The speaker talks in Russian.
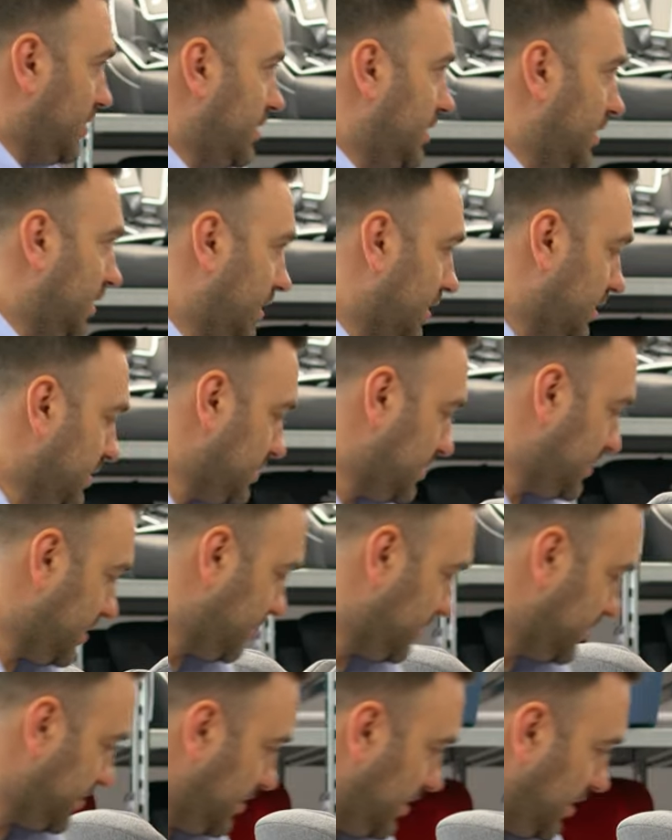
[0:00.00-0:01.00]
до конца
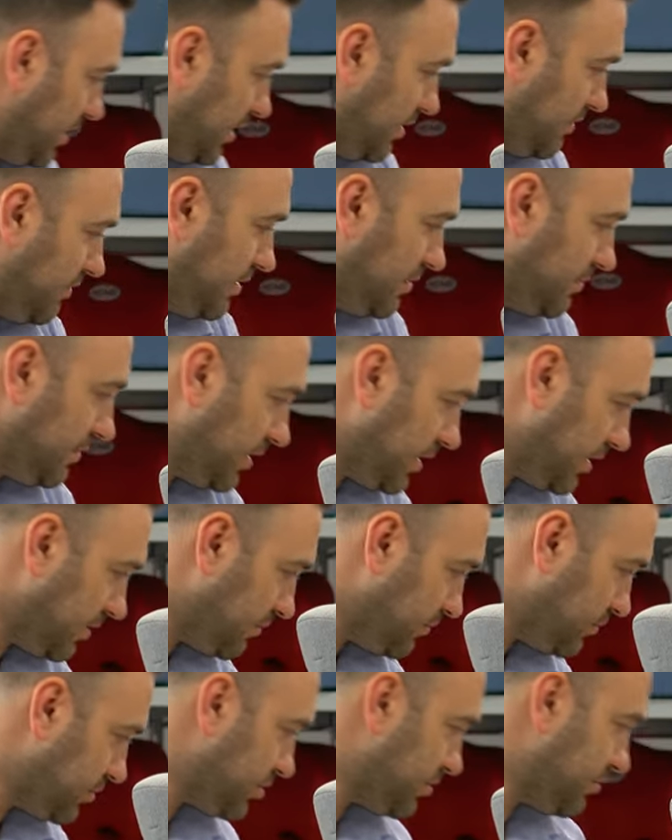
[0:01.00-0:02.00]
вытягиваем,
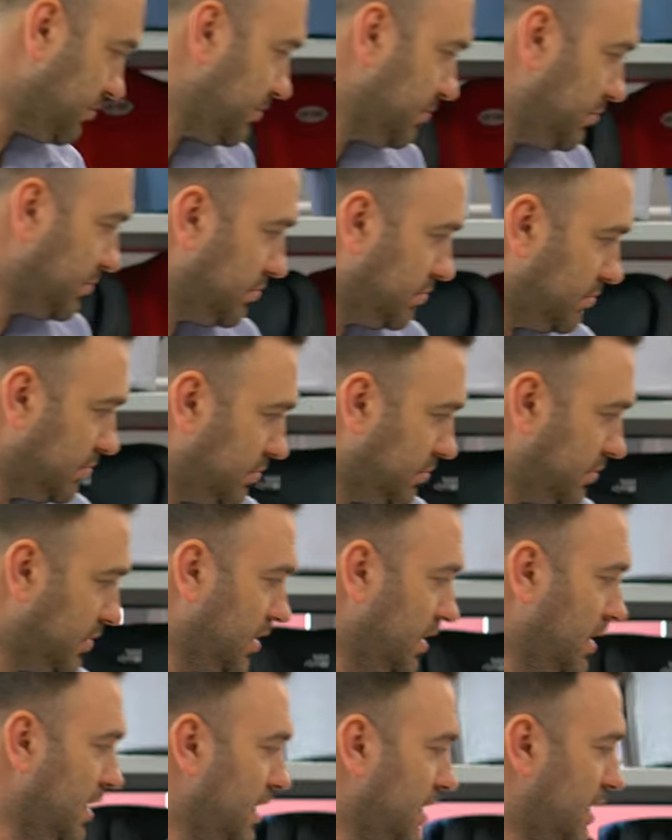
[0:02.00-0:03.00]
как можем.
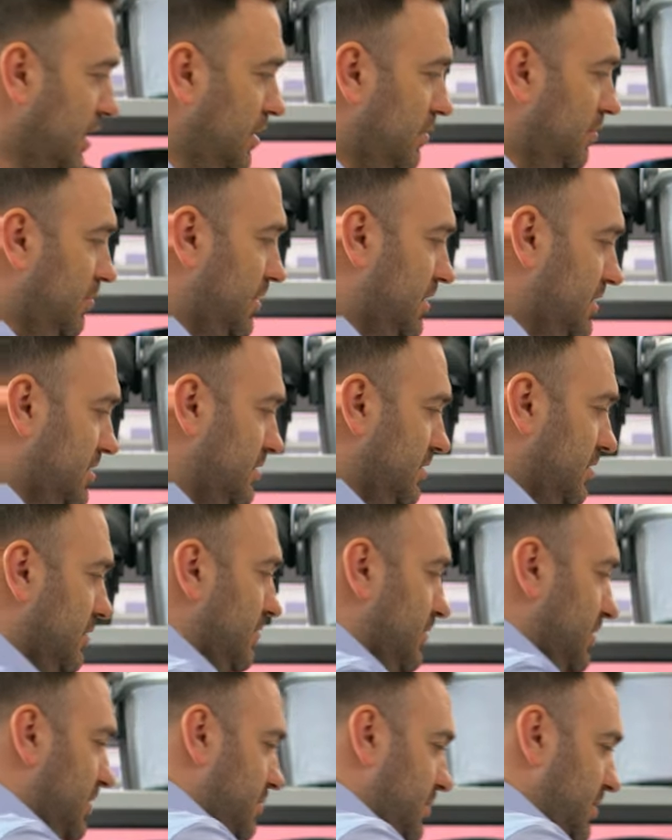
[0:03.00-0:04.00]

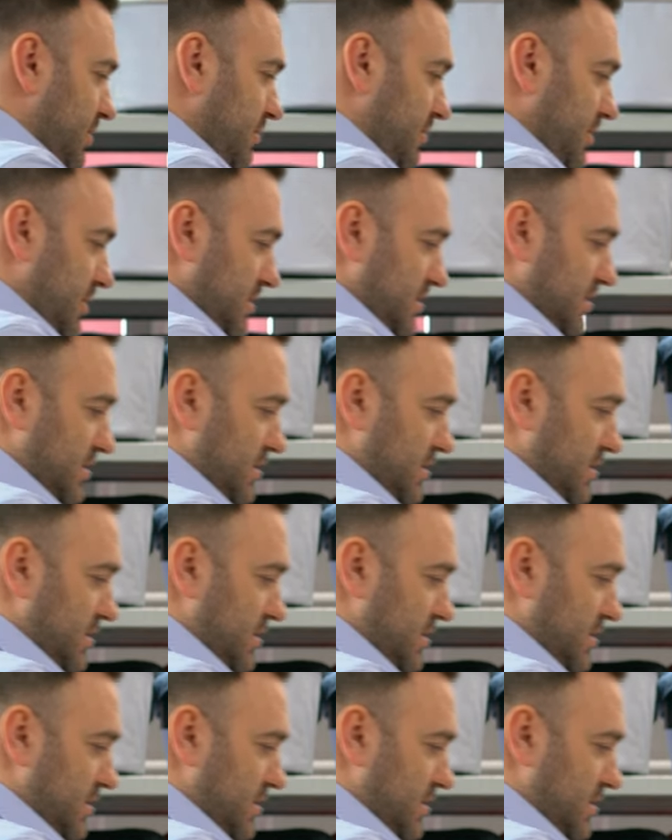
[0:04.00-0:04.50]
Просовываем ремень